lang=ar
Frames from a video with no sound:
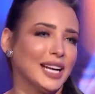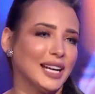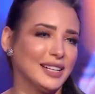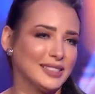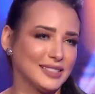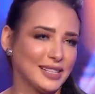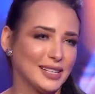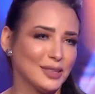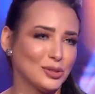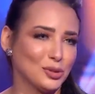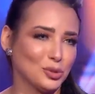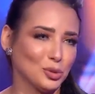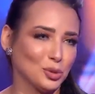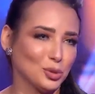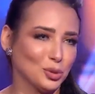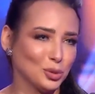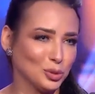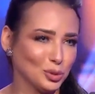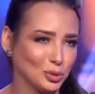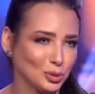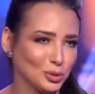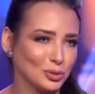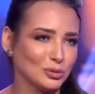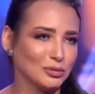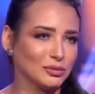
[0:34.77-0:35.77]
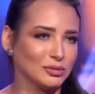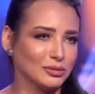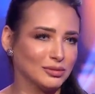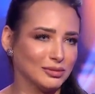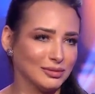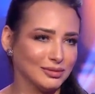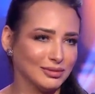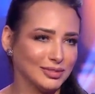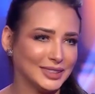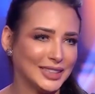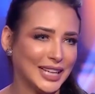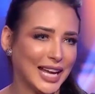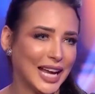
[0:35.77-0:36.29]
احساسه
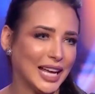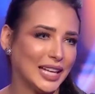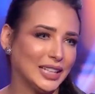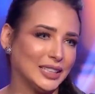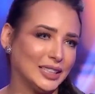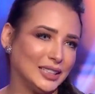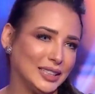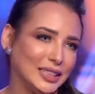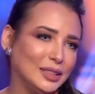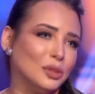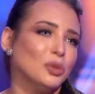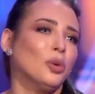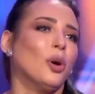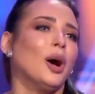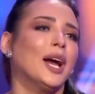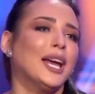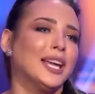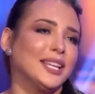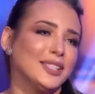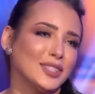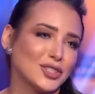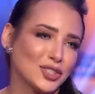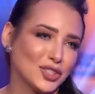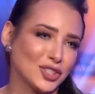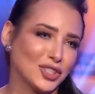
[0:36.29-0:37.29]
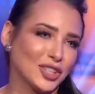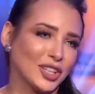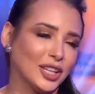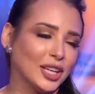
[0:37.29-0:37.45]
يعني انه عايش